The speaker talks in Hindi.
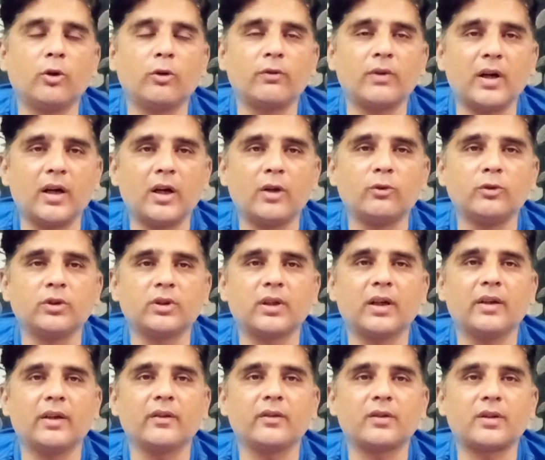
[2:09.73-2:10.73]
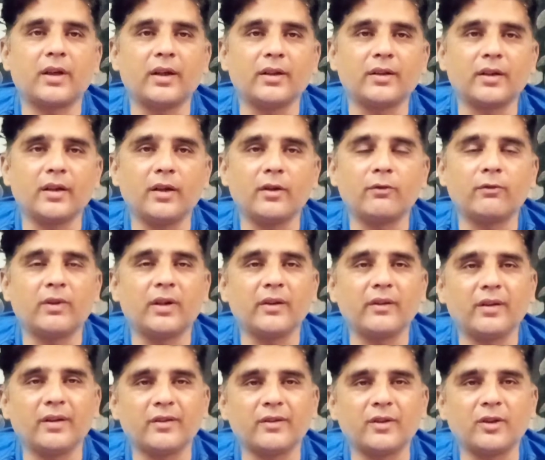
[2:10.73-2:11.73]
और वहाँ उनका स्ट्राइक रेट
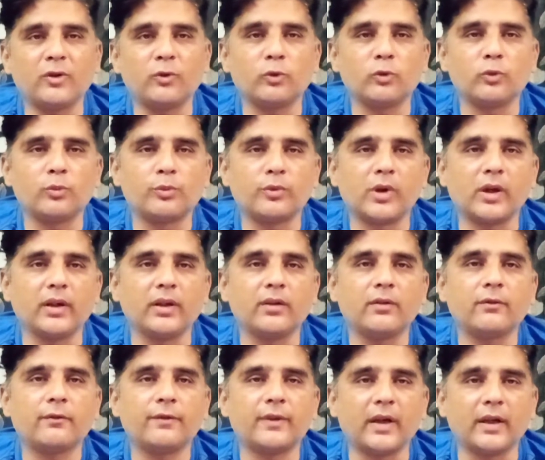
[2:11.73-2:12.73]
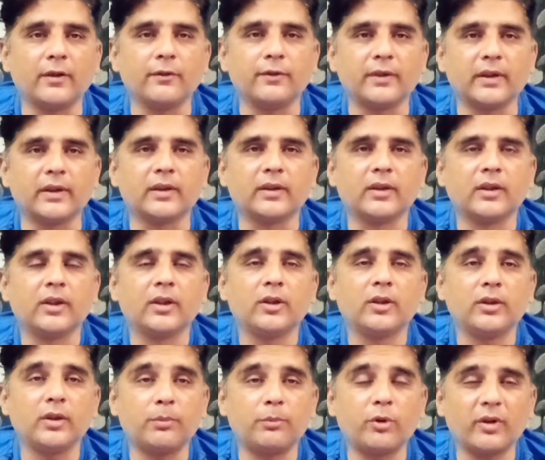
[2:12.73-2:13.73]
162.5 है
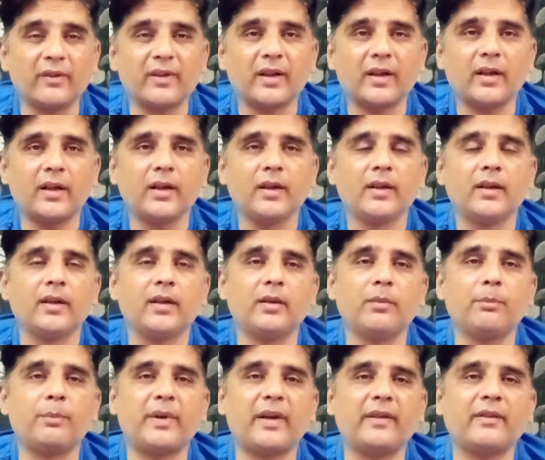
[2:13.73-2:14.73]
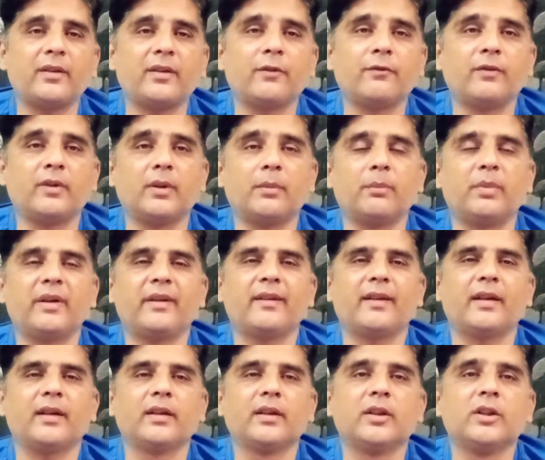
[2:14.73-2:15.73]
ये बहुत ज़्यादा इम्प्रेसिव नंबर्स
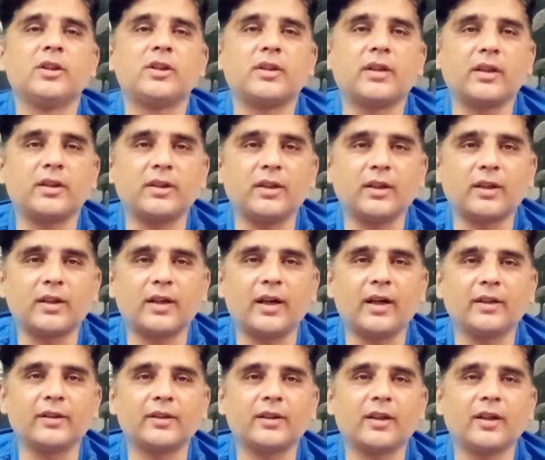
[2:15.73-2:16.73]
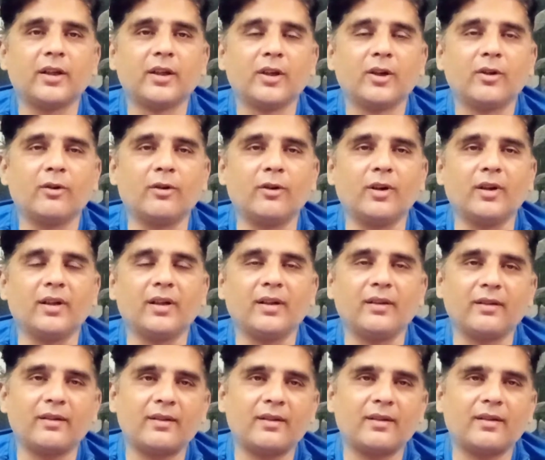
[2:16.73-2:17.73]
हैं शर्जील खान के और
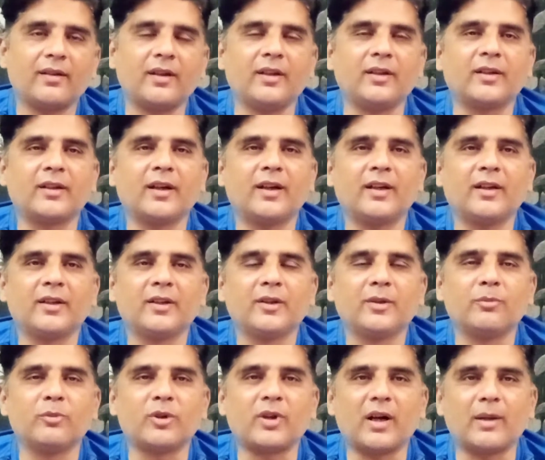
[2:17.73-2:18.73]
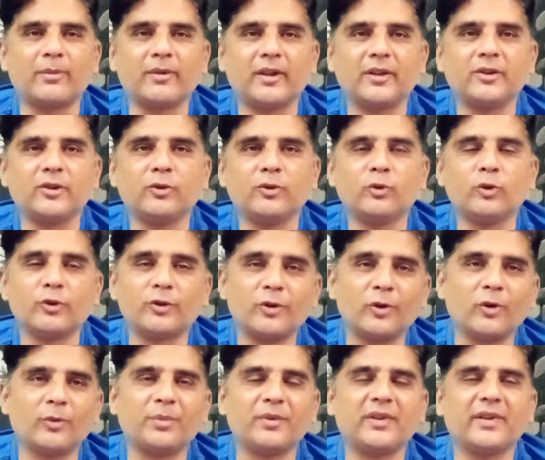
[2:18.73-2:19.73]
इन इनका मुकाबला जिन दूसरे
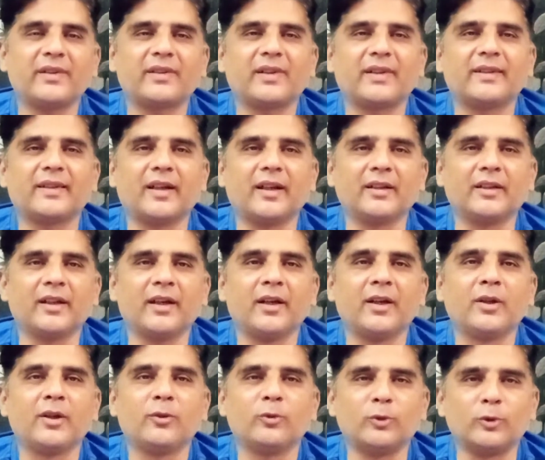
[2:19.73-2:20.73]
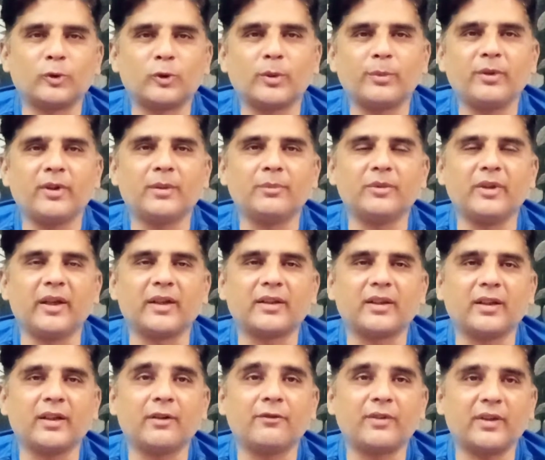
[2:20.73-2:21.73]
ओपनर्स के साथ है उनको भी हम
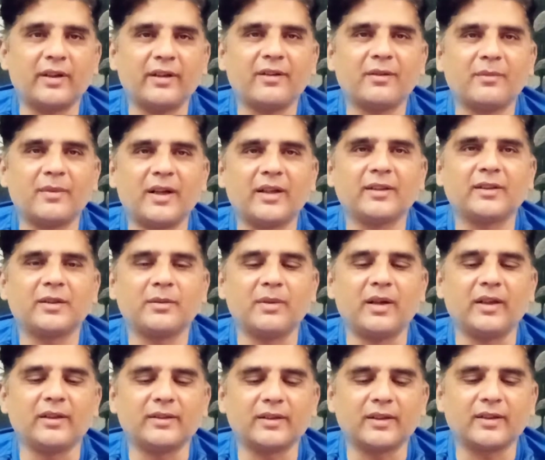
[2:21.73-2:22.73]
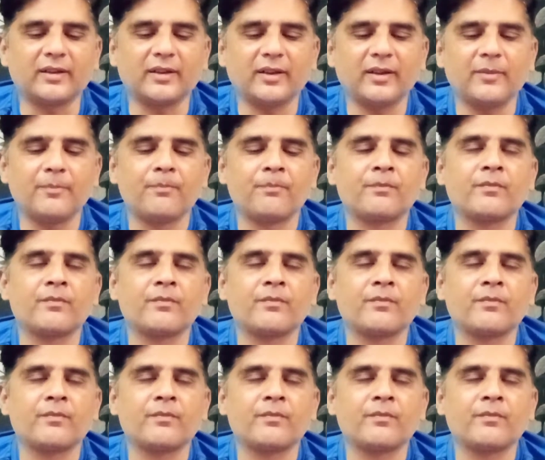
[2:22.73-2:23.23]
देखते हैं फ़खर जमान की बात करते हैं